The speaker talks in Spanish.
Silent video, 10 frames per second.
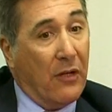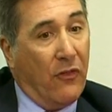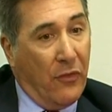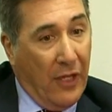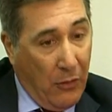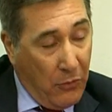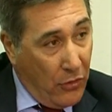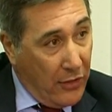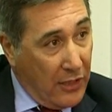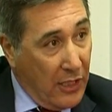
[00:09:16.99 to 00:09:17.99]
reforzar lo
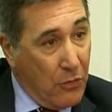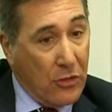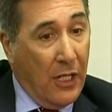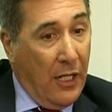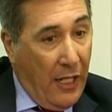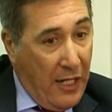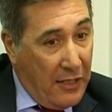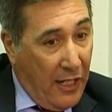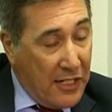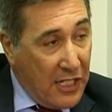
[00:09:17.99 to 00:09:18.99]
bueno que tenemos e
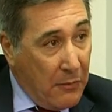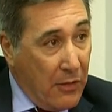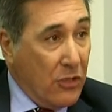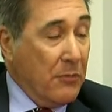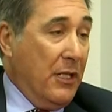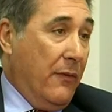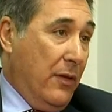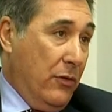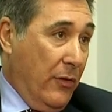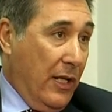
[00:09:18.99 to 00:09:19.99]
integrar servicios en
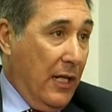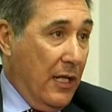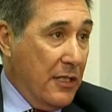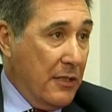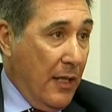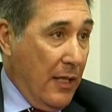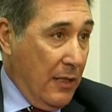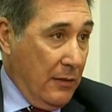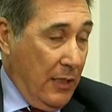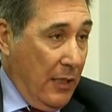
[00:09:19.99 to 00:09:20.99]
beneficio de la asistencia.